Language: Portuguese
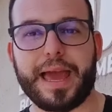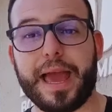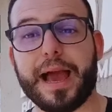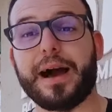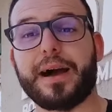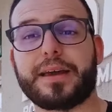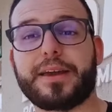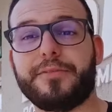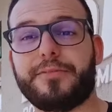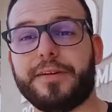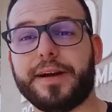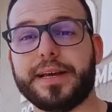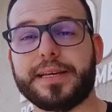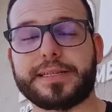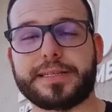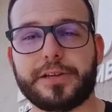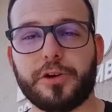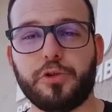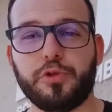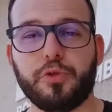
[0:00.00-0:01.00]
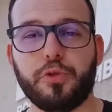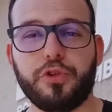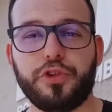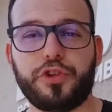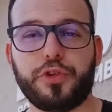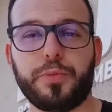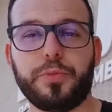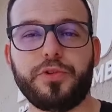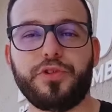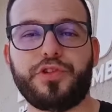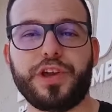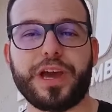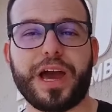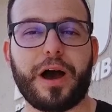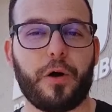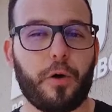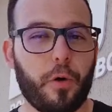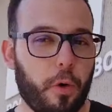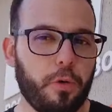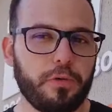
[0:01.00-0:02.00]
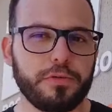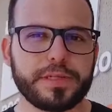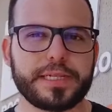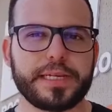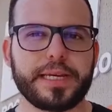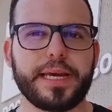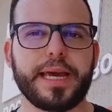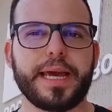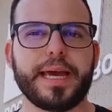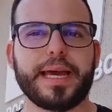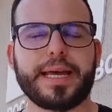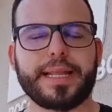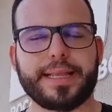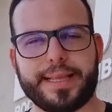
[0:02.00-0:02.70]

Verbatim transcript: Ela que faleceu no último dia 11